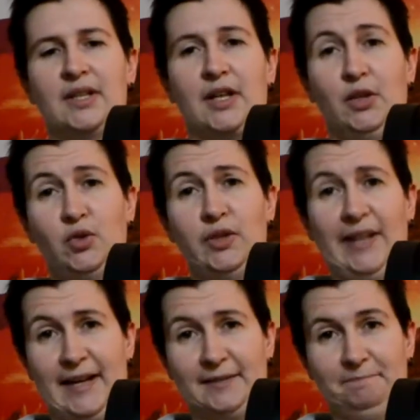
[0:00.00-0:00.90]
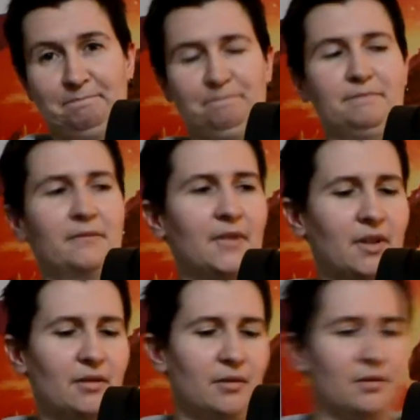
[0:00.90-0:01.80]
ganz schön lang.
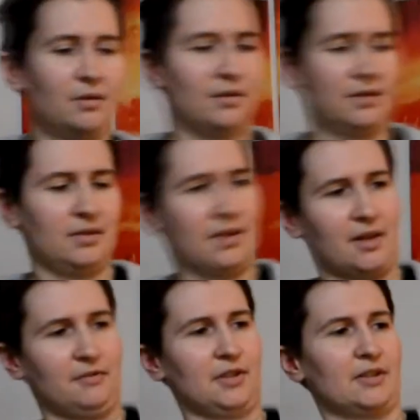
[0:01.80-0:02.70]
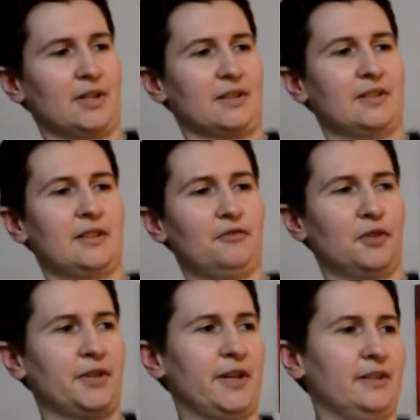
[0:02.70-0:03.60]
Und ja, wie gesagt, das ist der
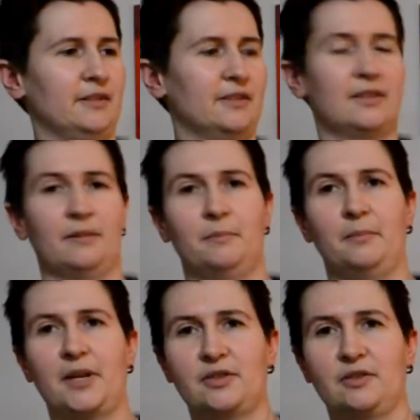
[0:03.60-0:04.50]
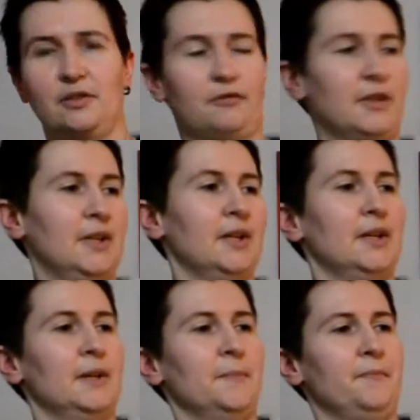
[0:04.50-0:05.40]
Vorteil des Maxotov.
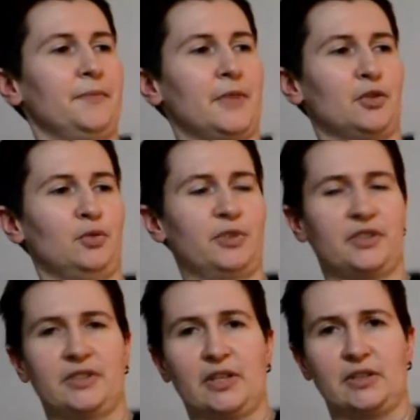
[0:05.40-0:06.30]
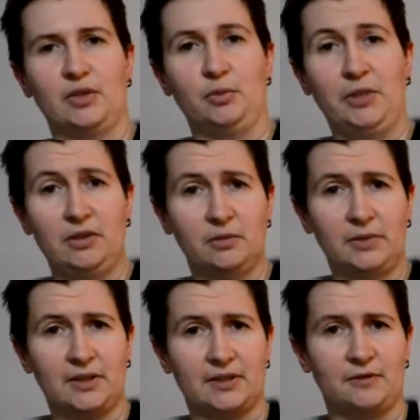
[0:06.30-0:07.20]
Der Tubus ist aus
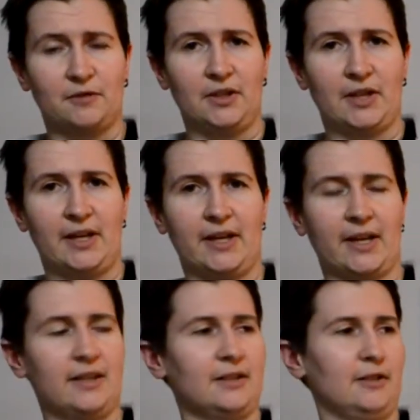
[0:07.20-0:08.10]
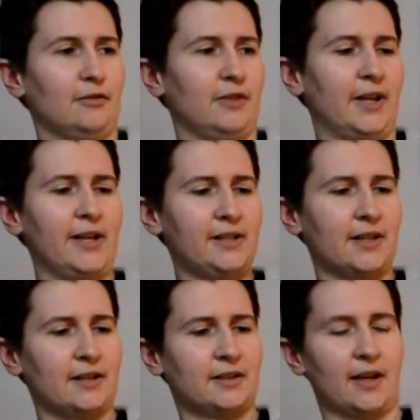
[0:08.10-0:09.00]
Aluminium, der ist von daher relativ
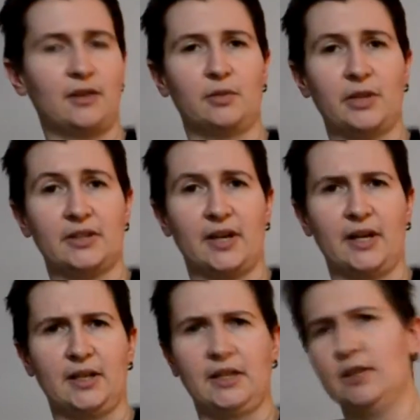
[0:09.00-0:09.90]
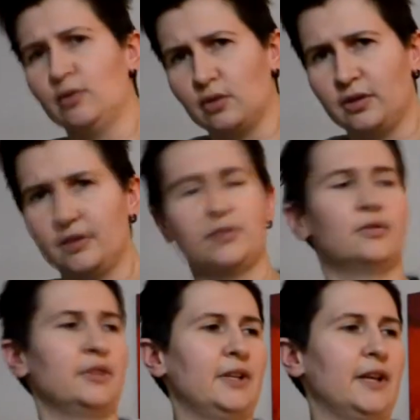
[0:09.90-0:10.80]
leicht, hat 3,3 Kilo
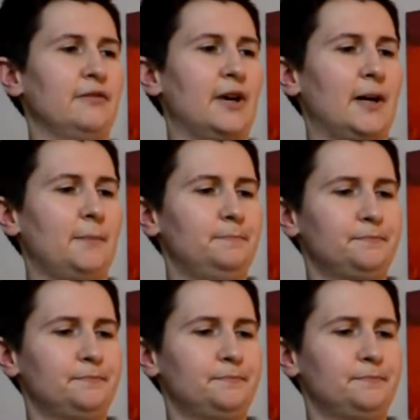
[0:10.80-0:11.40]
so in etwa